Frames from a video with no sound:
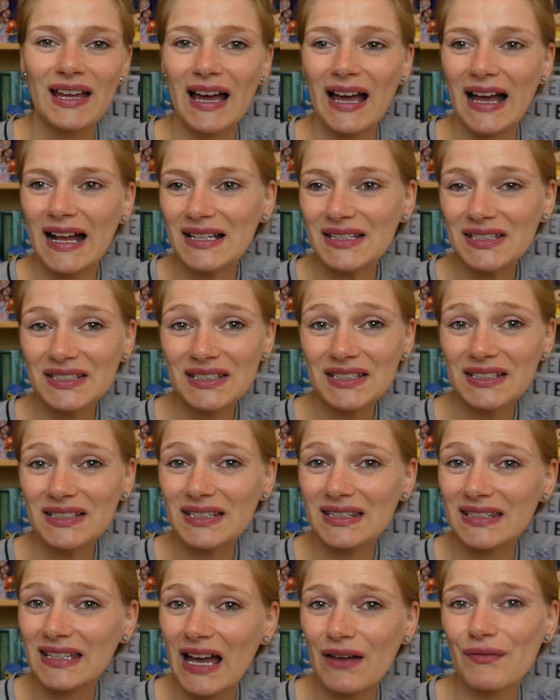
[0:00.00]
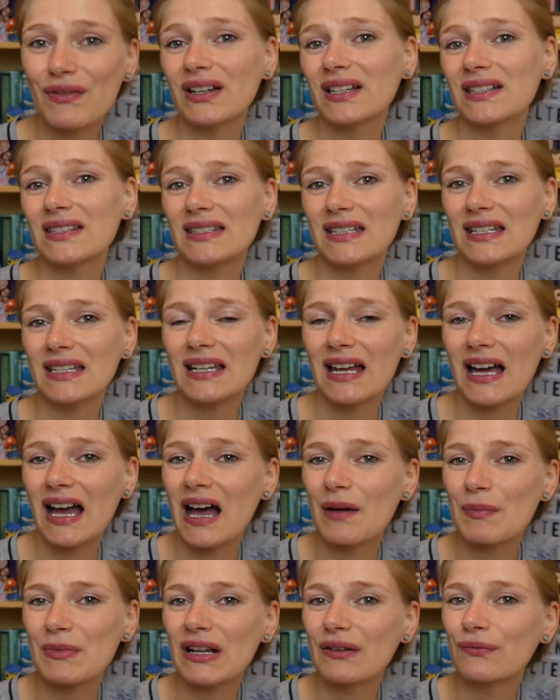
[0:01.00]
Als ich dieses Cover gesehen
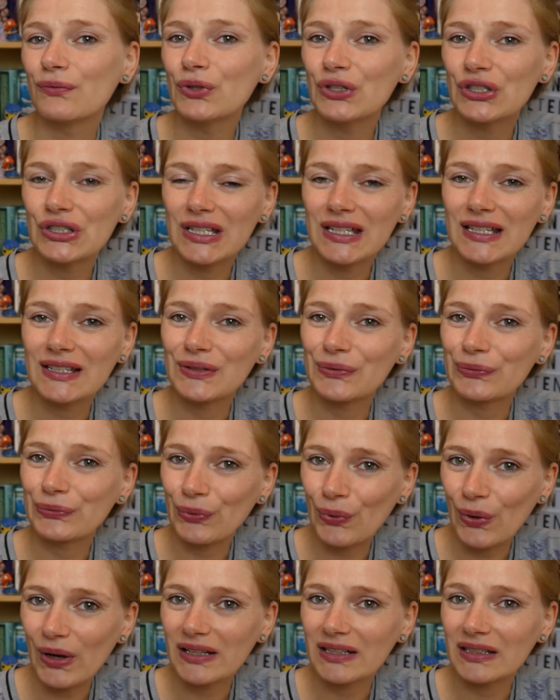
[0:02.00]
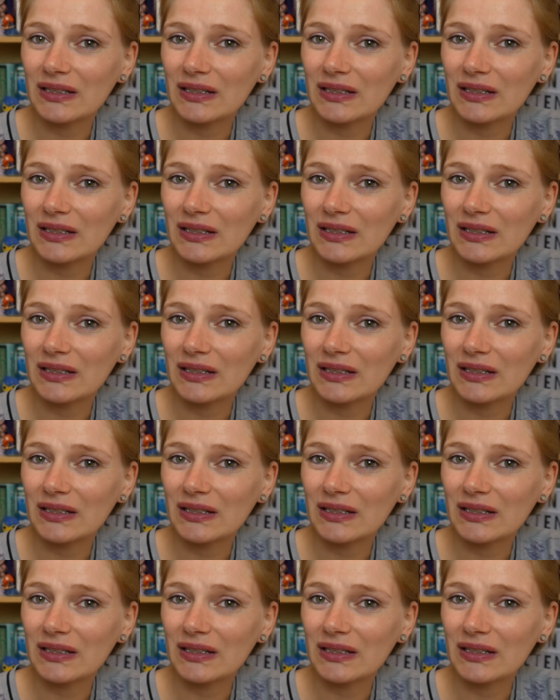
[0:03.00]
habe, da wusste ich sofort,